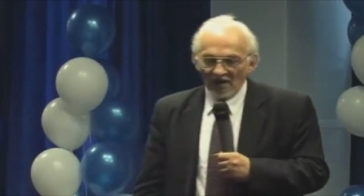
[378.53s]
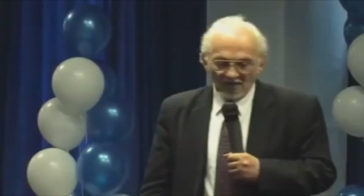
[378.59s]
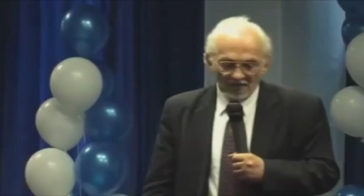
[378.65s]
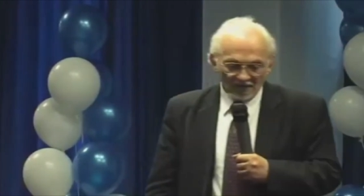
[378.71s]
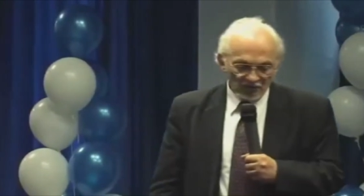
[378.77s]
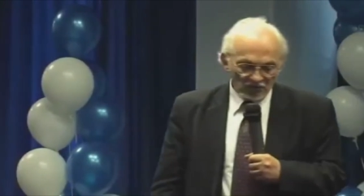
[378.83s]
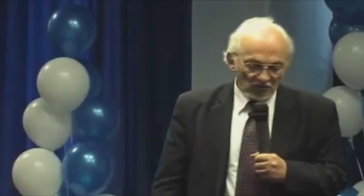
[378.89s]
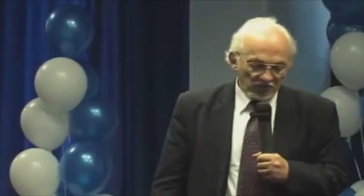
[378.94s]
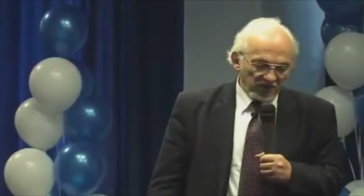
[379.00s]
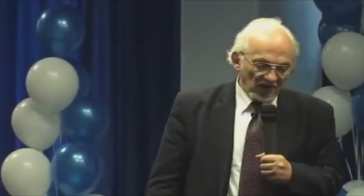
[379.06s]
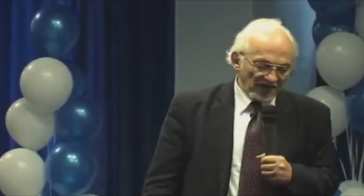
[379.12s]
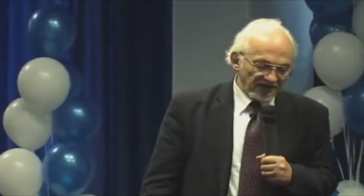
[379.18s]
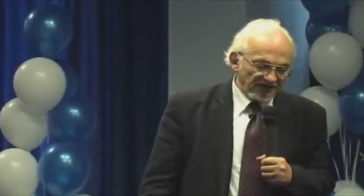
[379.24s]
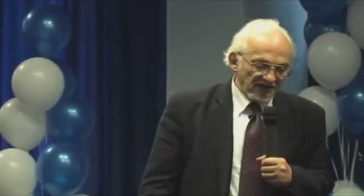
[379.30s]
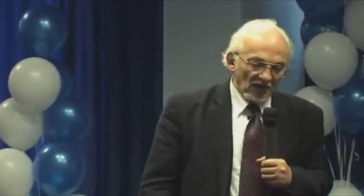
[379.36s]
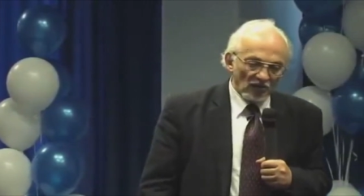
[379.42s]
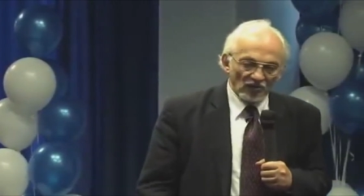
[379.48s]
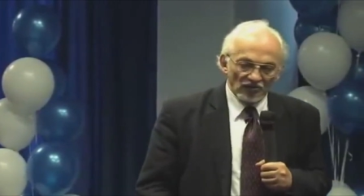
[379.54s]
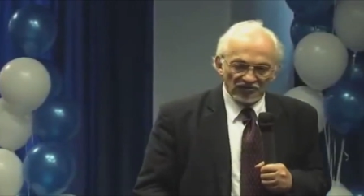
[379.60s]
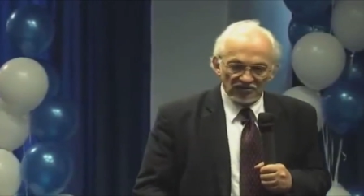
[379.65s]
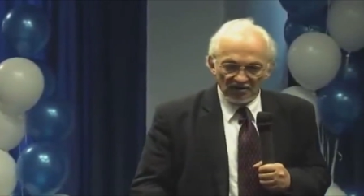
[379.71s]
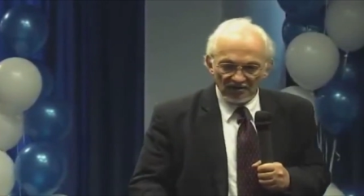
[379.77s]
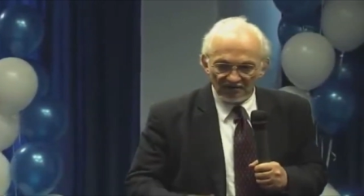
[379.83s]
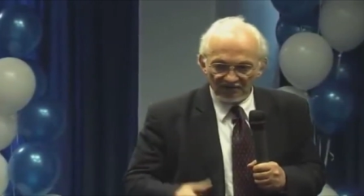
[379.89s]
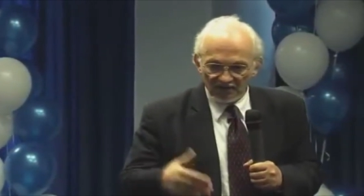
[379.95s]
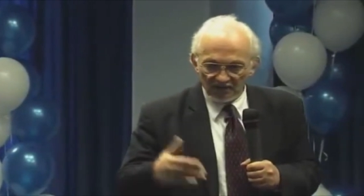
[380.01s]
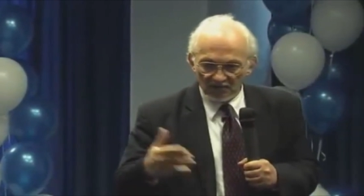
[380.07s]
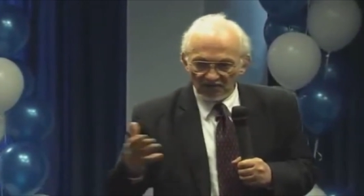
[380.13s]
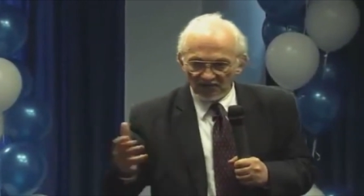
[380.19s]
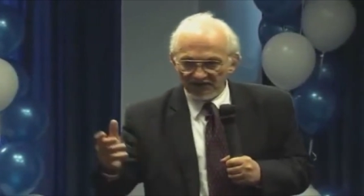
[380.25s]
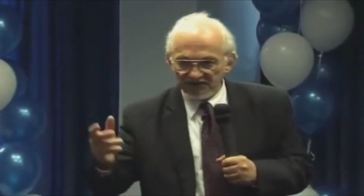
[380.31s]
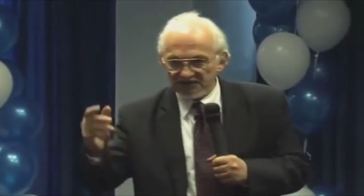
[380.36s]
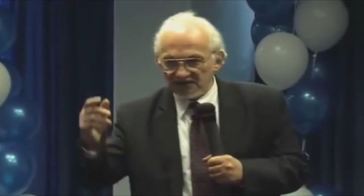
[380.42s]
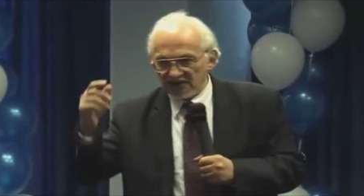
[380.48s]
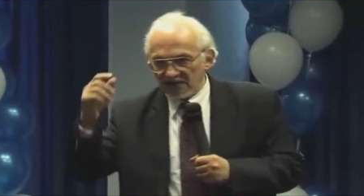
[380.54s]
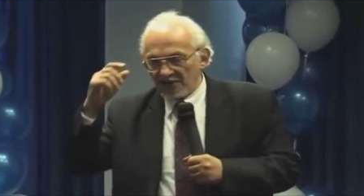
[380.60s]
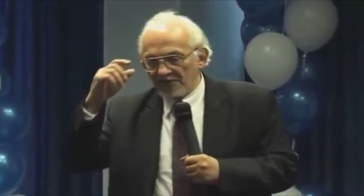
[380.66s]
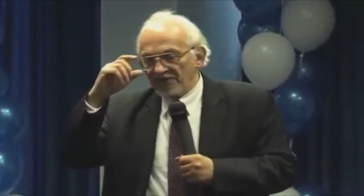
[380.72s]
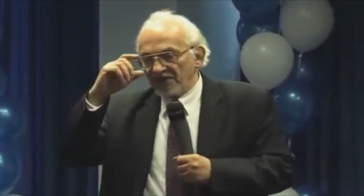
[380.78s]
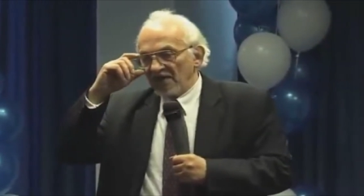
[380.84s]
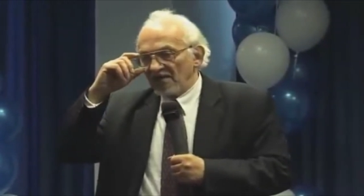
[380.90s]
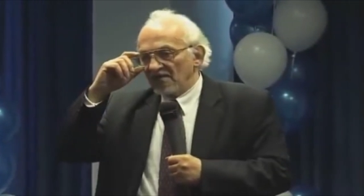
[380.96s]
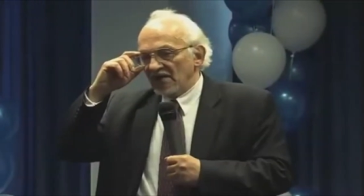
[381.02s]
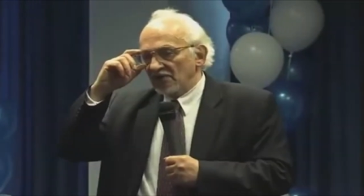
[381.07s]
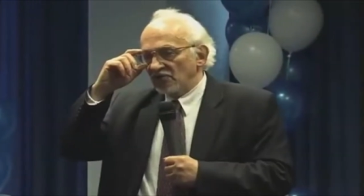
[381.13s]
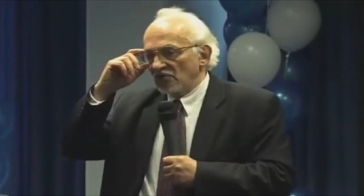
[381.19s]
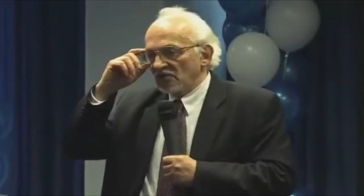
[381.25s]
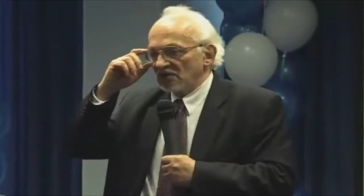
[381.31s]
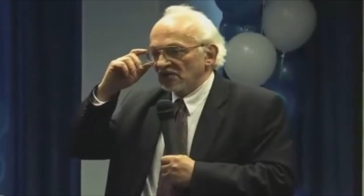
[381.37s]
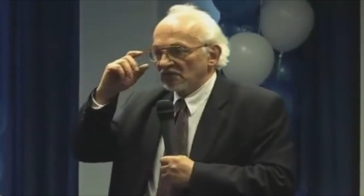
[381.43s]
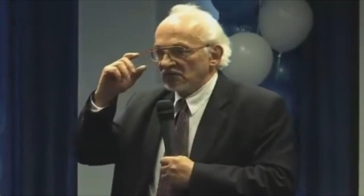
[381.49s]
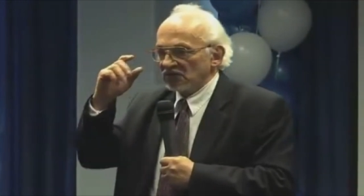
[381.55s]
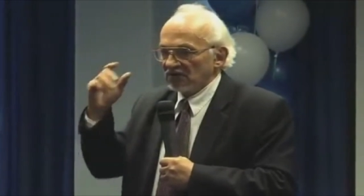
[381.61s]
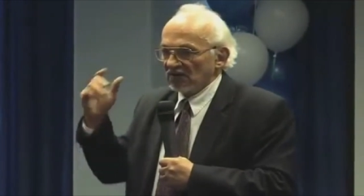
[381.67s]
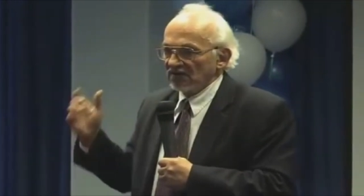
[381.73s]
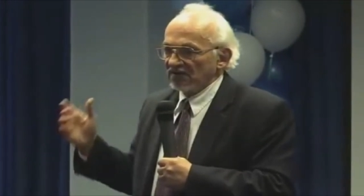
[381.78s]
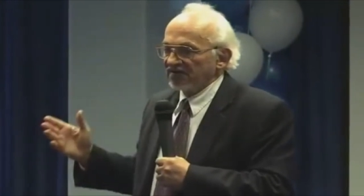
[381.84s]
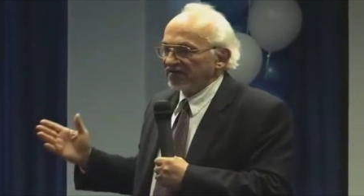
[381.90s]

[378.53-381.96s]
выступал с научной информацией, которая звучала